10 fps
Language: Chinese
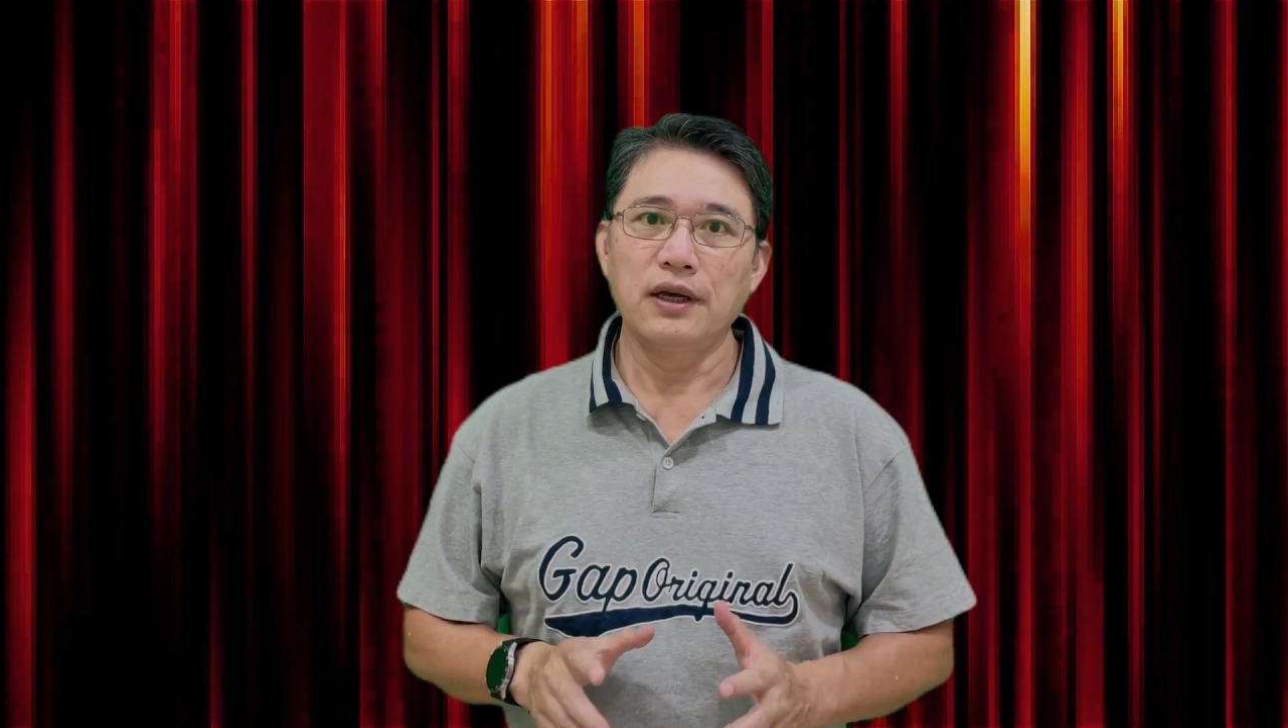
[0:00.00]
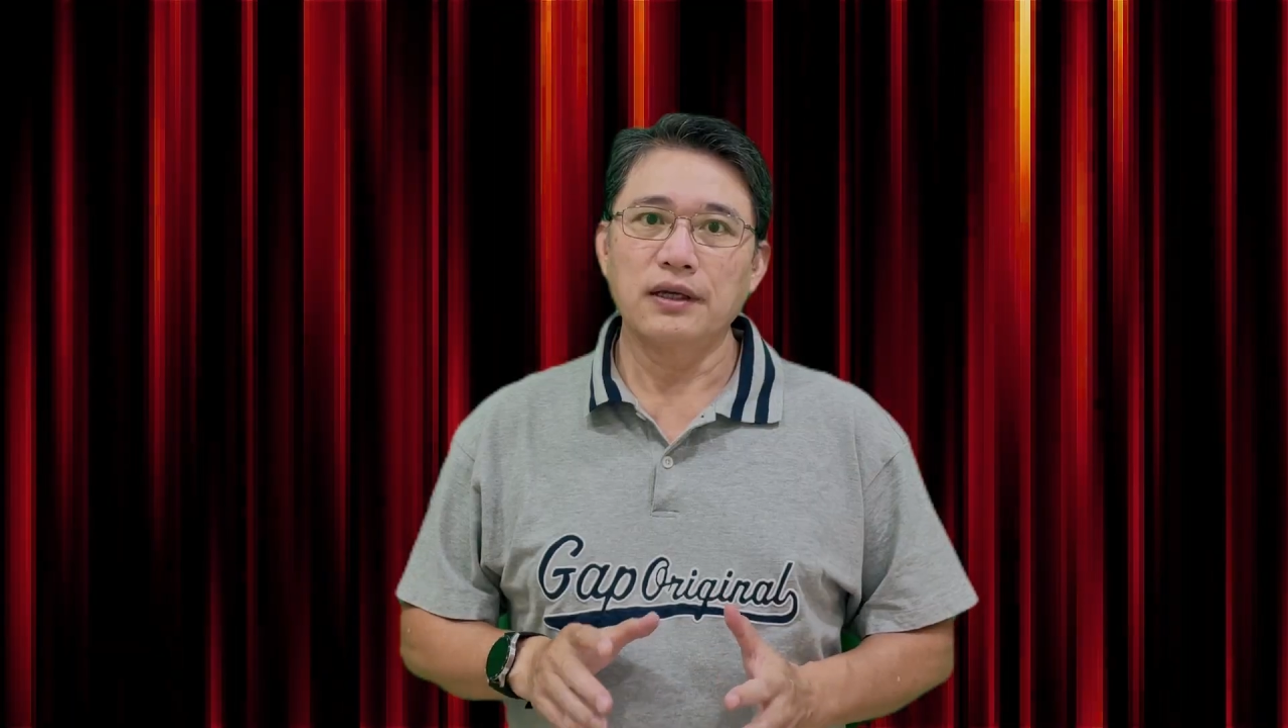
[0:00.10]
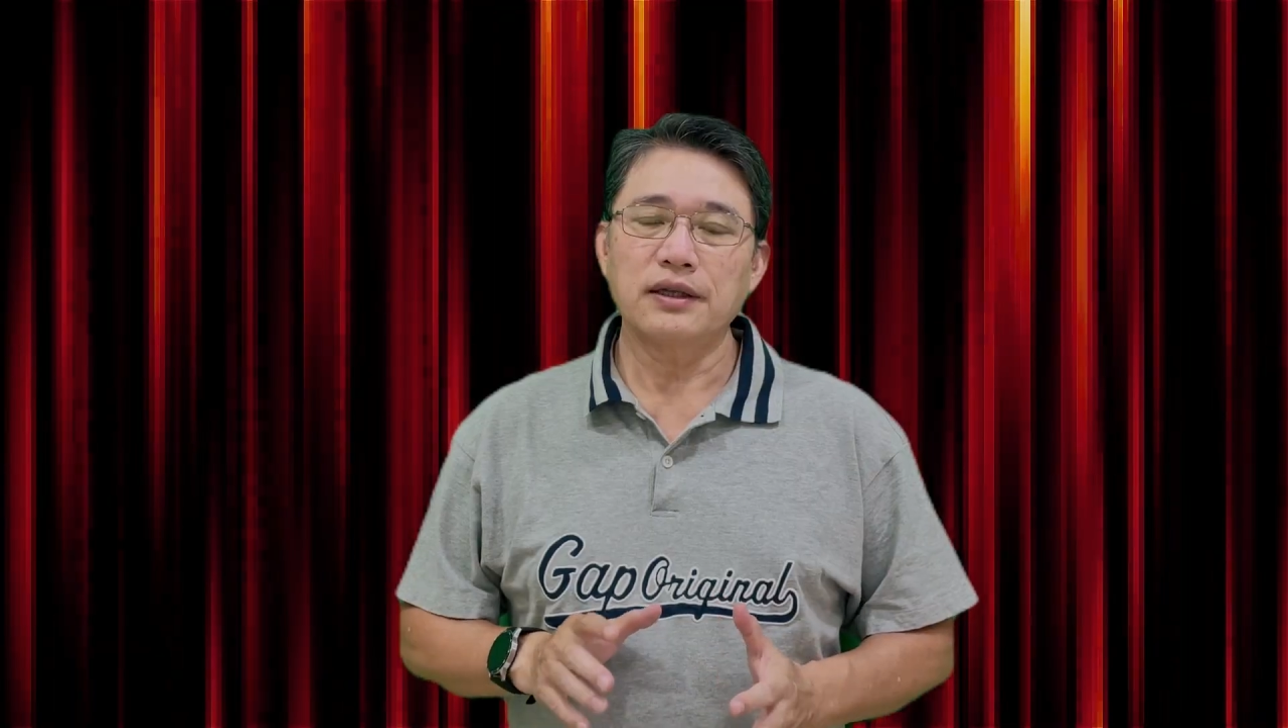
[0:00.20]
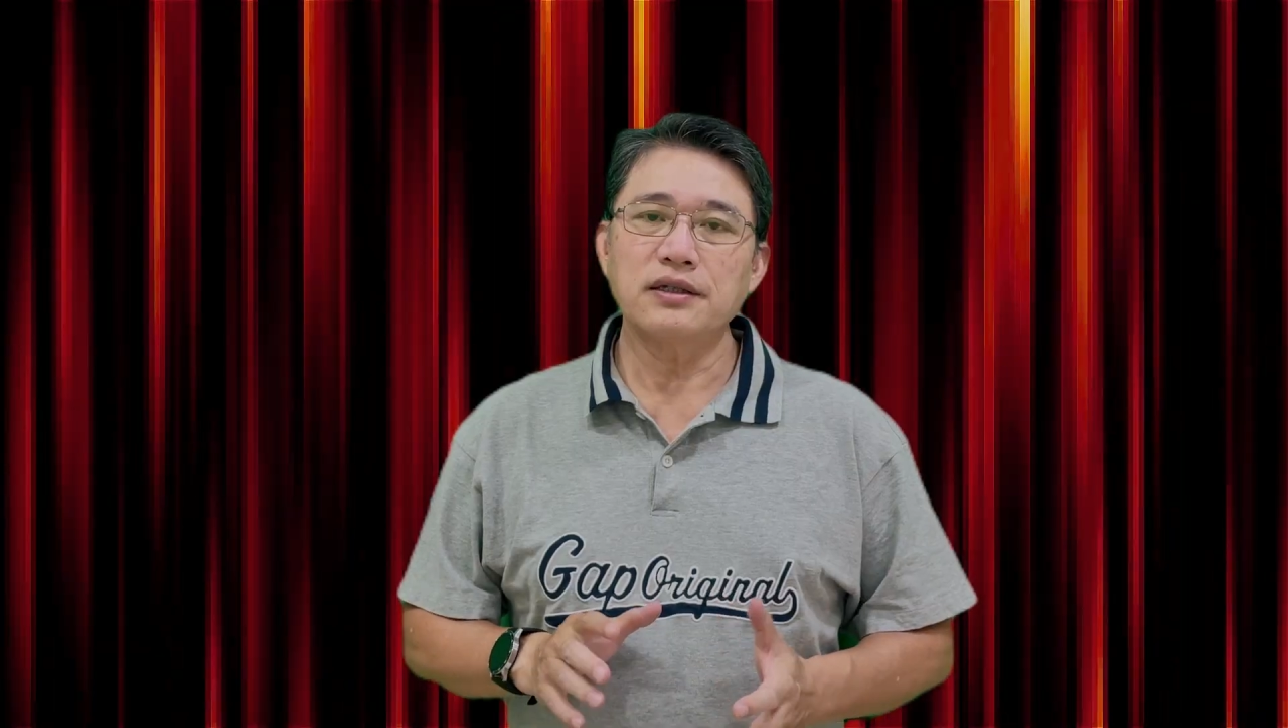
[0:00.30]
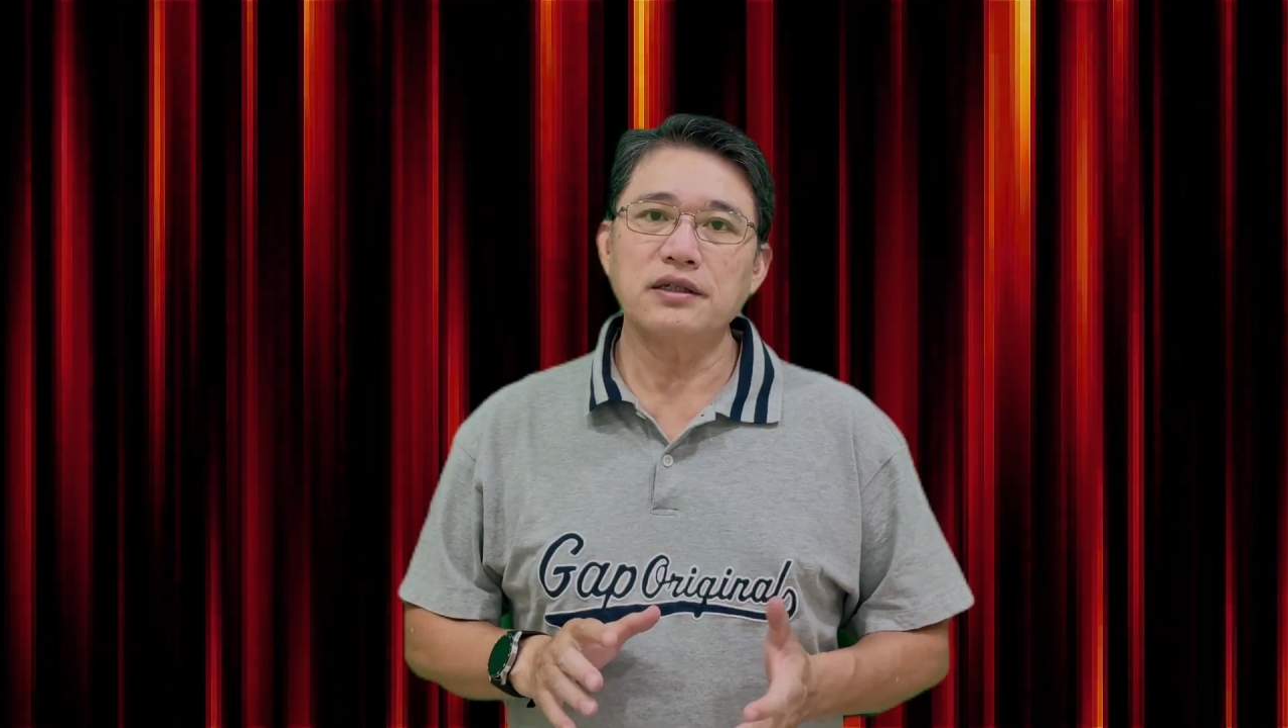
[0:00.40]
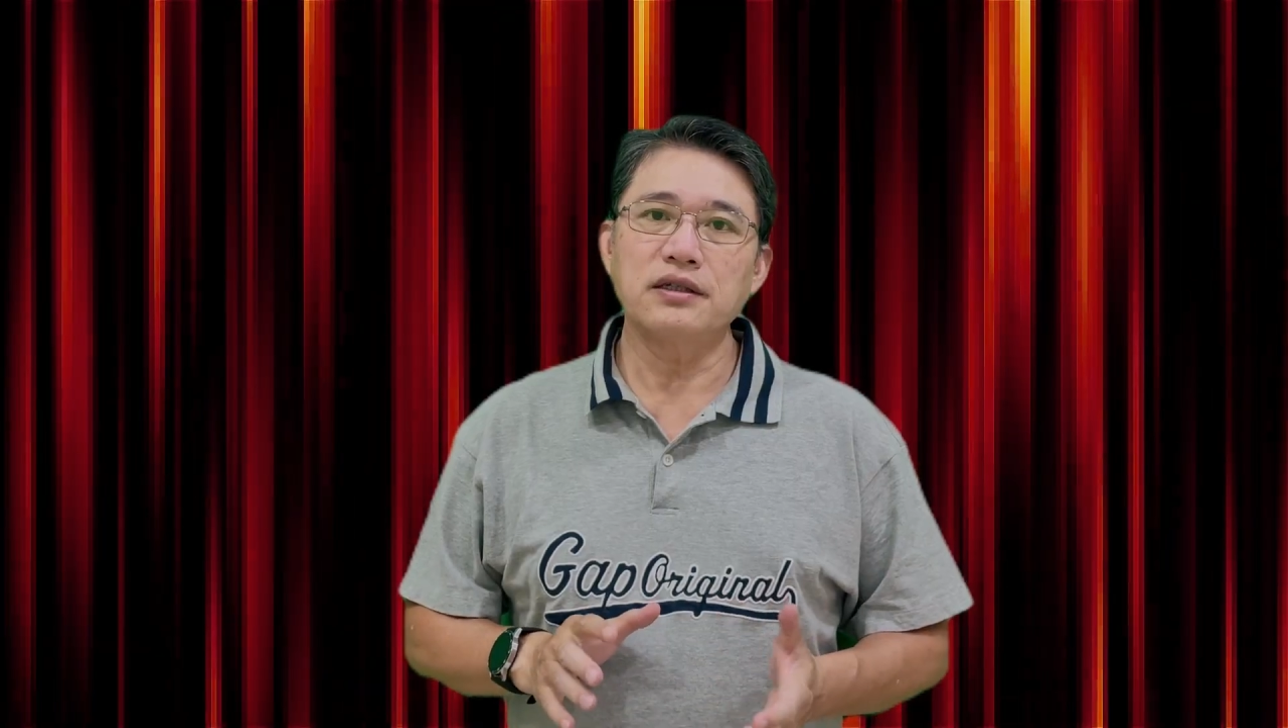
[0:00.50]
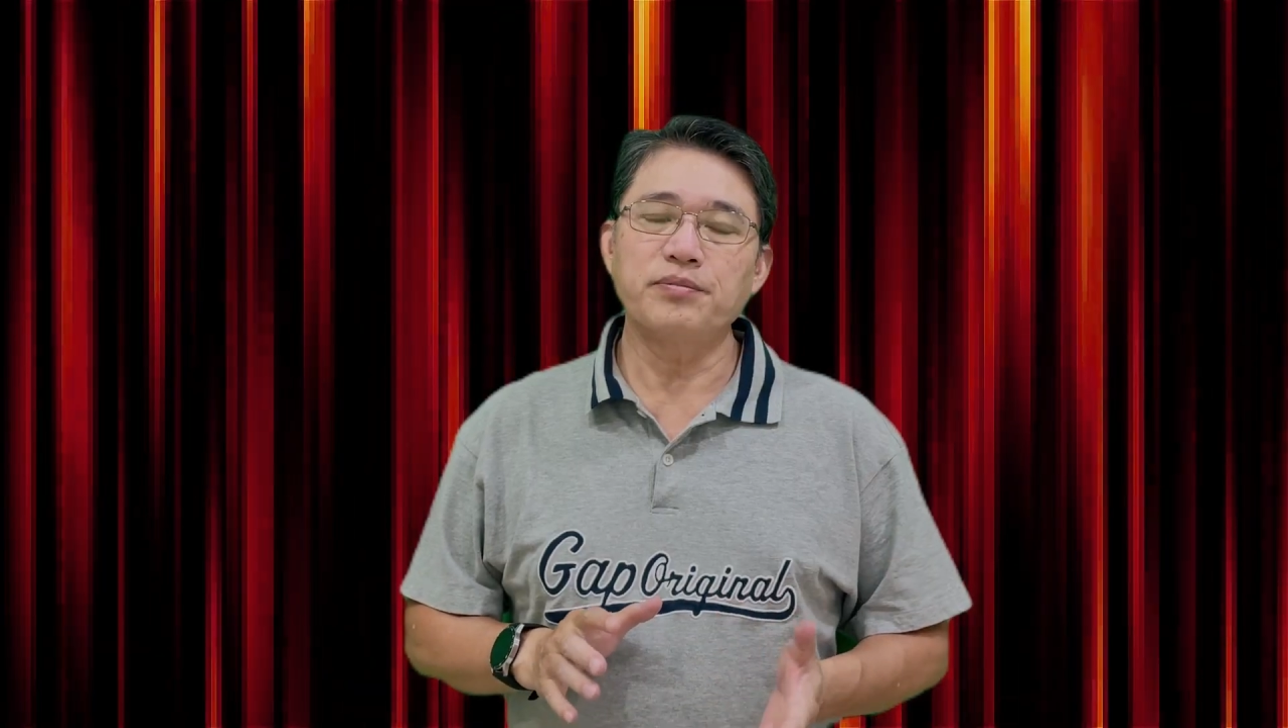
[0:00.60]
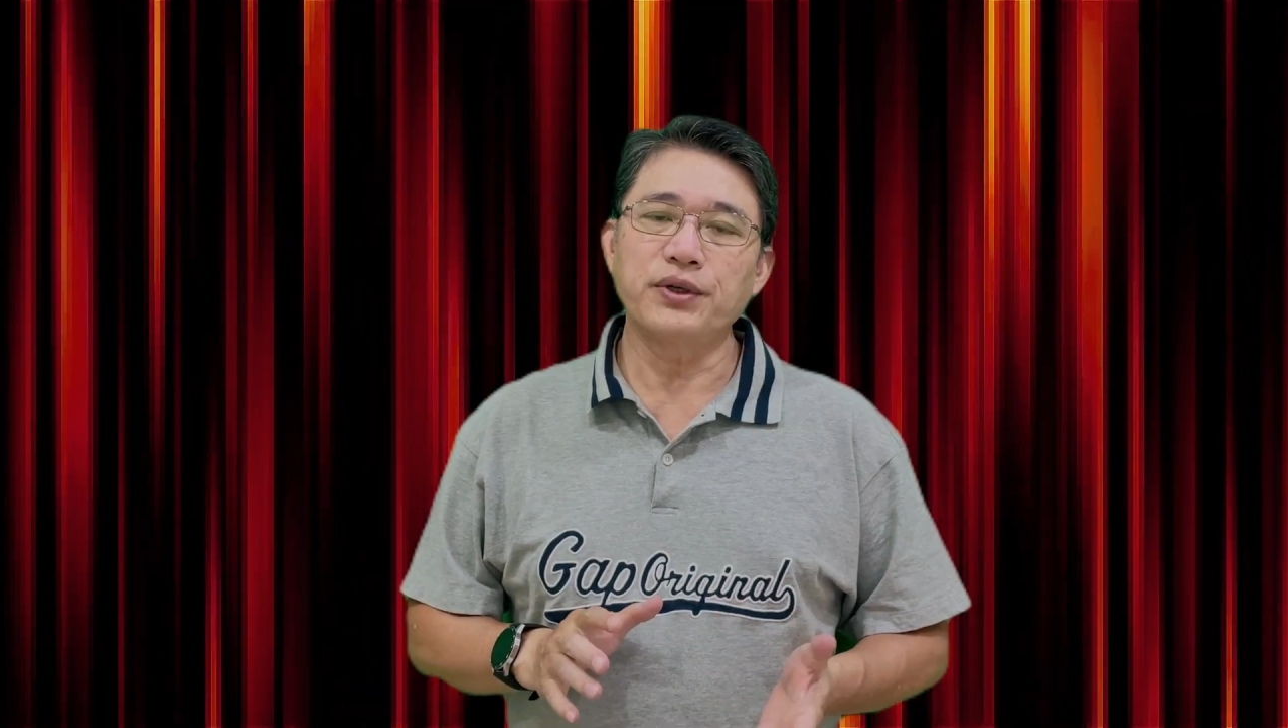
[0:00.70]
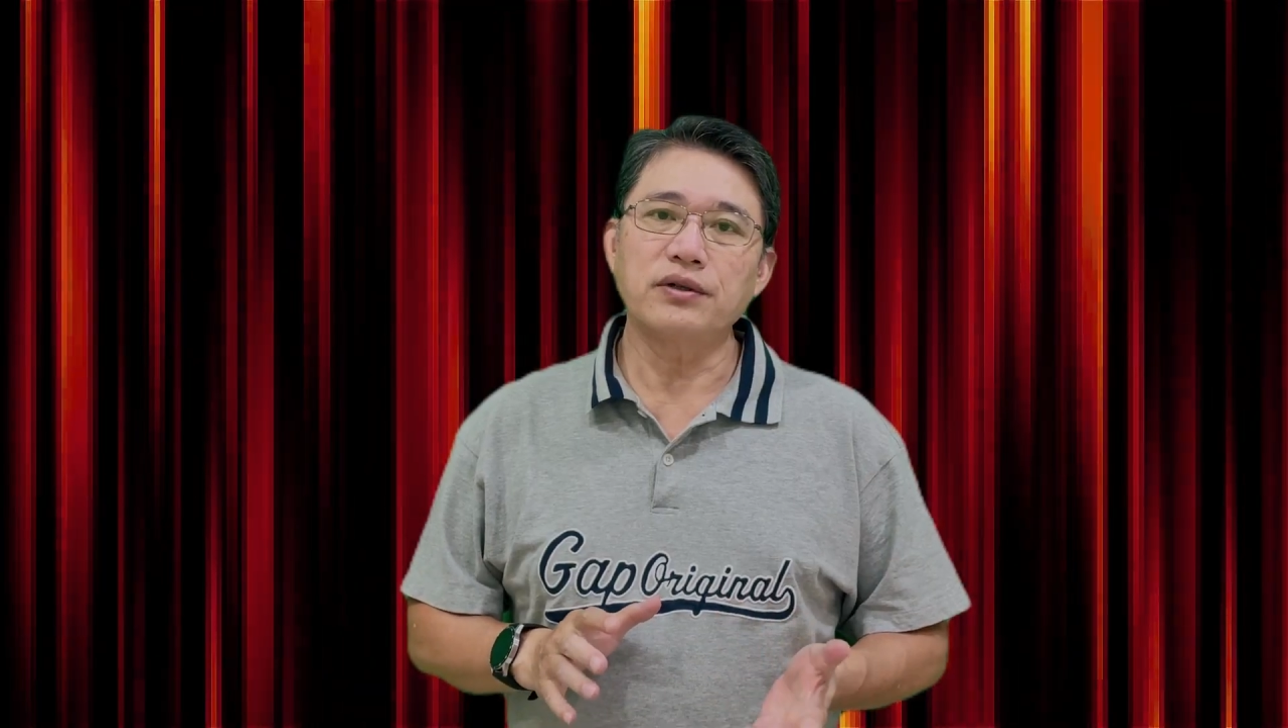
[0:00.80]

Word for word: 但是不